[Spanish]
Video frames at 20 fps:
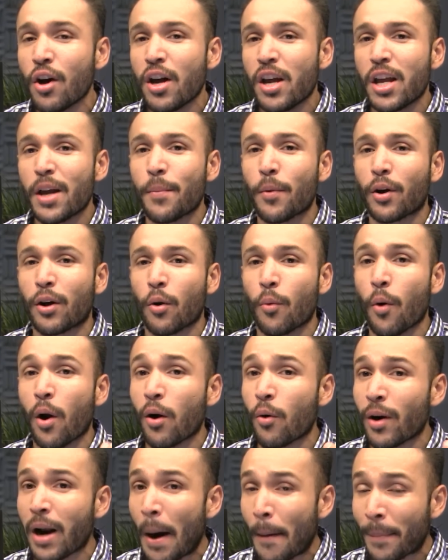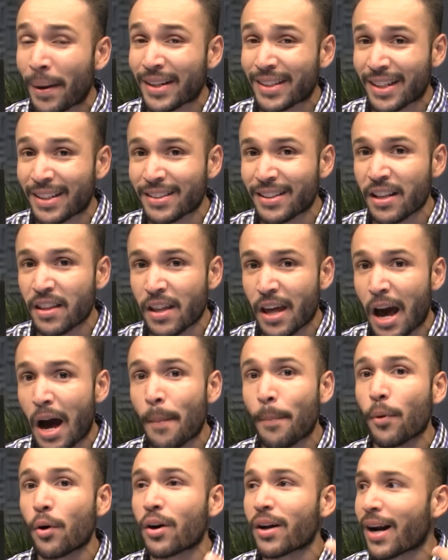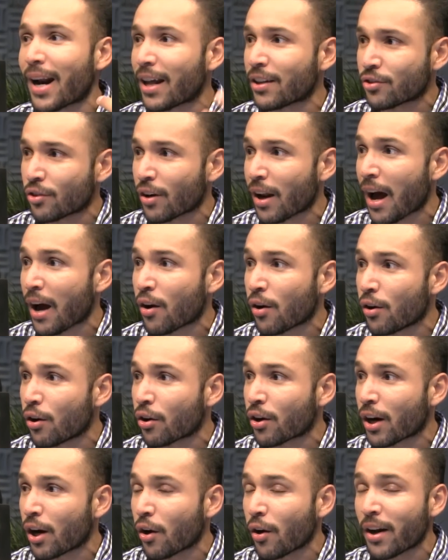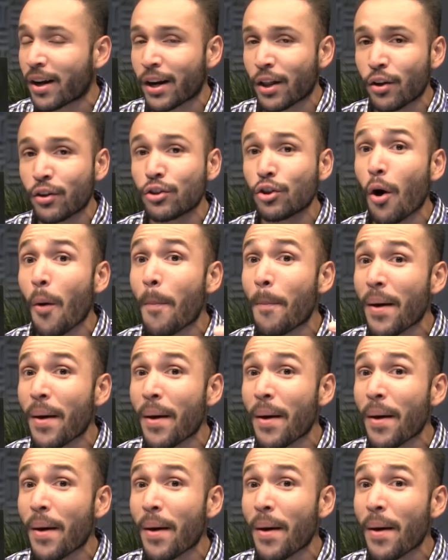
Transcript: y porque hubo algunas patentes de Apple relacionadas con los relojes redondos,